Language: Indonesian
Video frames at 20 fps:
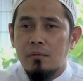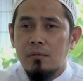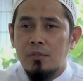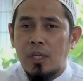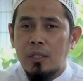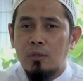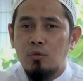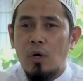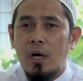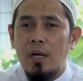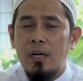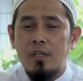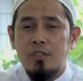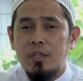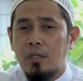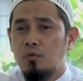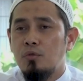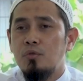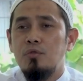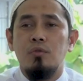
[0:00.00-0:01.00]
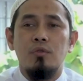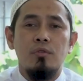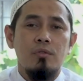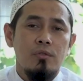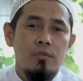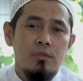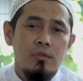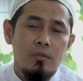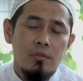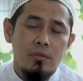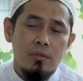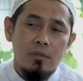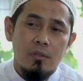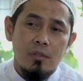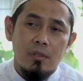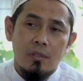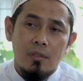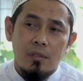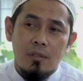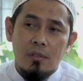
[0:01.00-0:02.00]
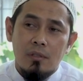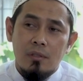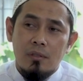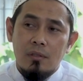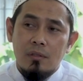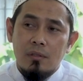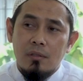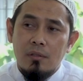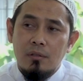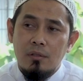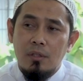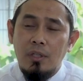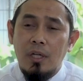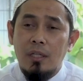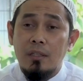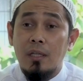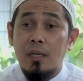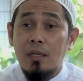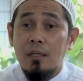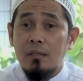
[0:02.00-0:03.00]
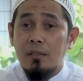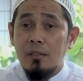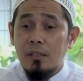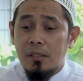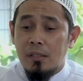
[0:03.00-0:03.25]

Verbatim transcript: satu hari satu jus. Ternyata